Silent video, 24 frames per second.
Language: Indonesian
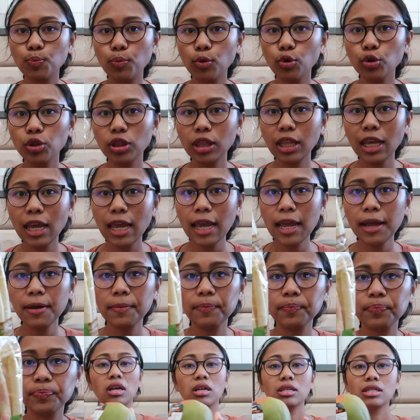putih,
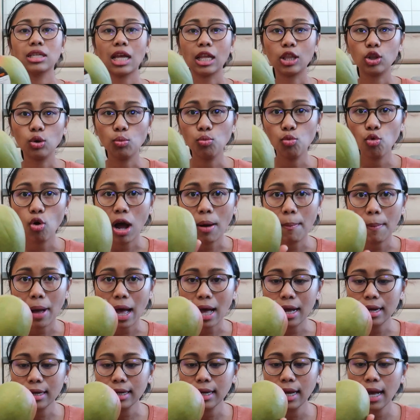satu buah
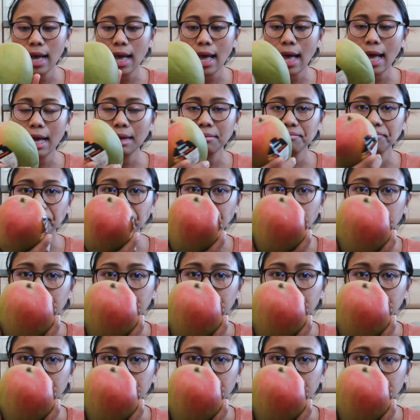mangga